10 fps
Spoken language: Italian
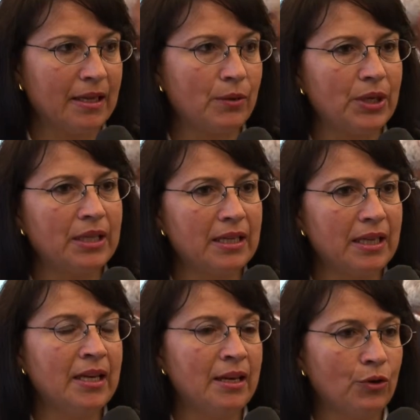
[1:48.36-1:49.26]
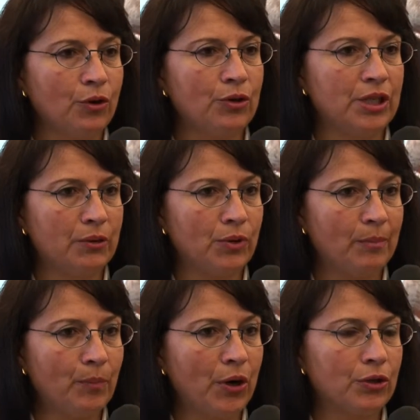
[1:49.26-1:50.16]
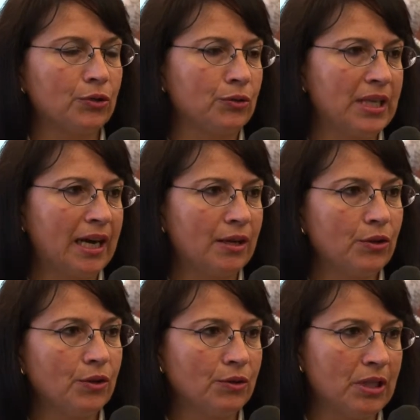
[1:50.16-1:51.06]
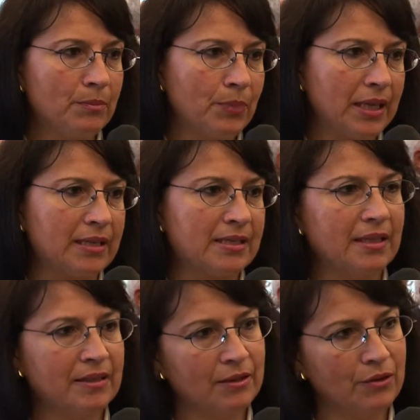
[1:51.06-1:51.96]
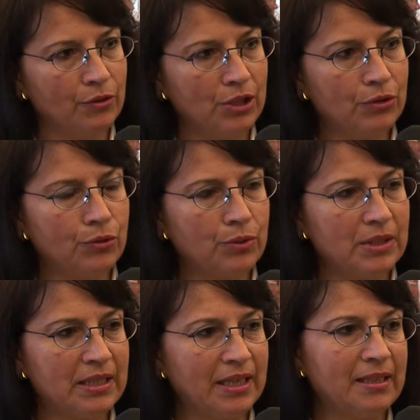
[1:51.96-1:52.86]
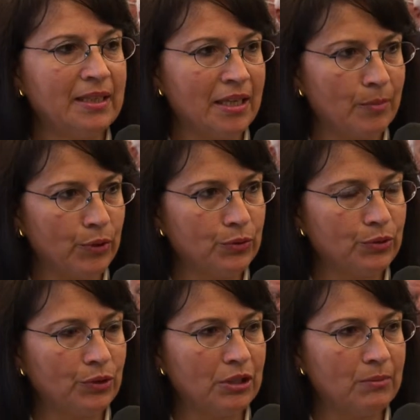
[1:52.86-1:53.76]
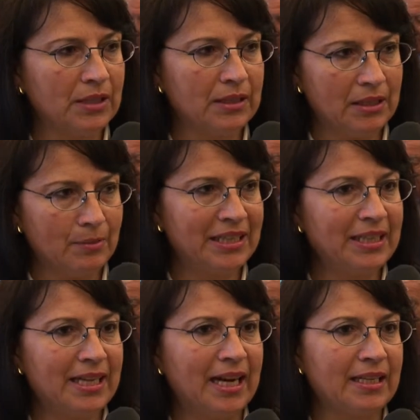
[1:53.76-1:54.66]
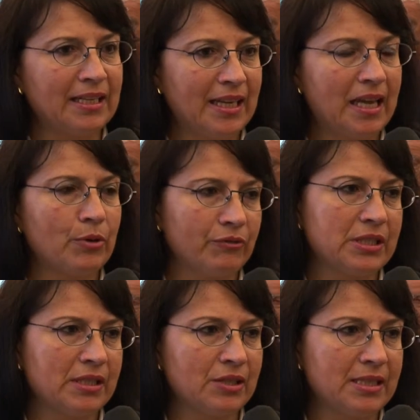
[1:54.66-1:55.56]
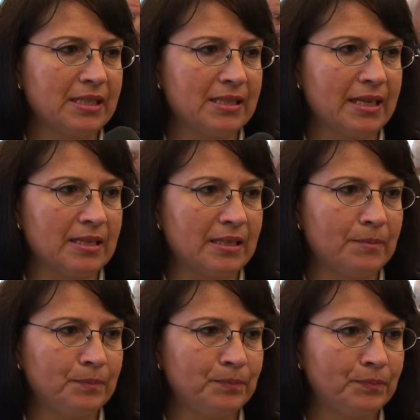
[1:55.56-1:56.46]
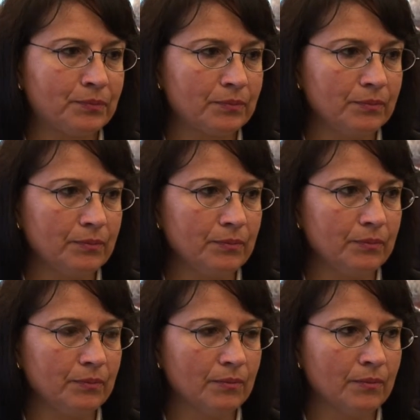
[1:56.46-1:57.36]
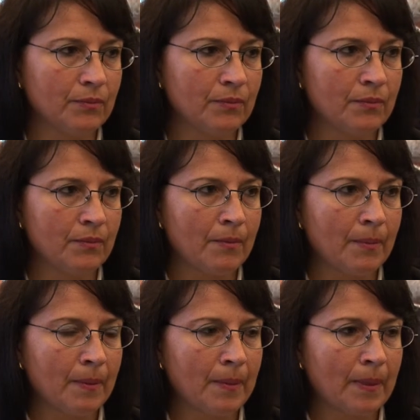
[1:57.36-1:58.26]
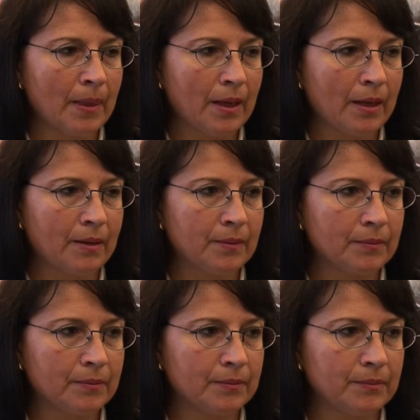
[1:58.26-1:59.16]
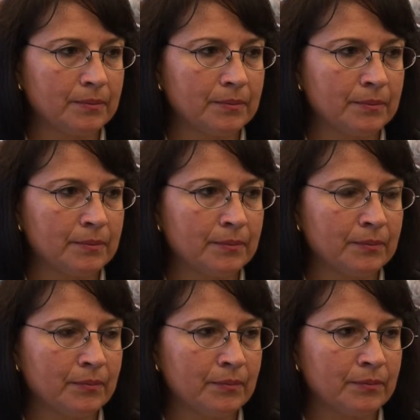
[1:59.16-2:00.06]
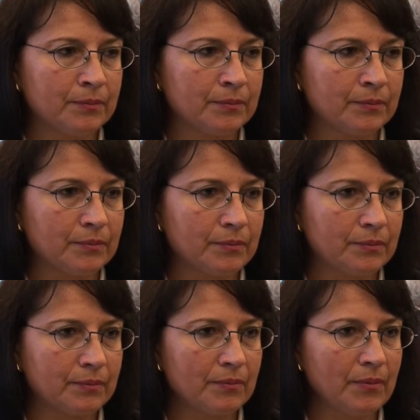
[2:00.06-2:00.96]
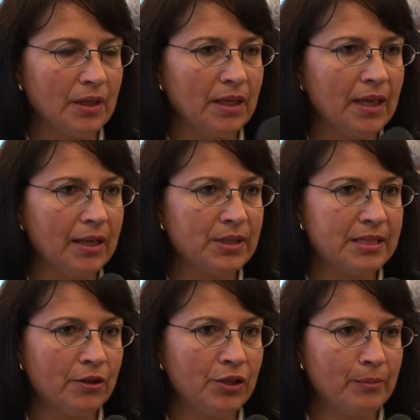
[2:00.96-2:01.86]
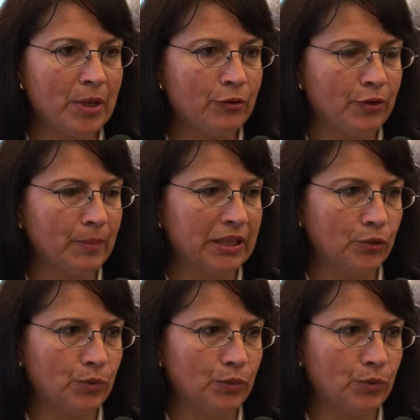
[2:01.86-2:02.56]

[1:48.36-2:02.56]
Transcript: e quindi con un rapporto, un dialogo con l'impresa con l'industria, i produttori di materiali e i professionisti stessi. Quanti sono gli esperti di edificio salubre formati in questo primo anno di attività? Eh, quest'anno ne abbiamo formati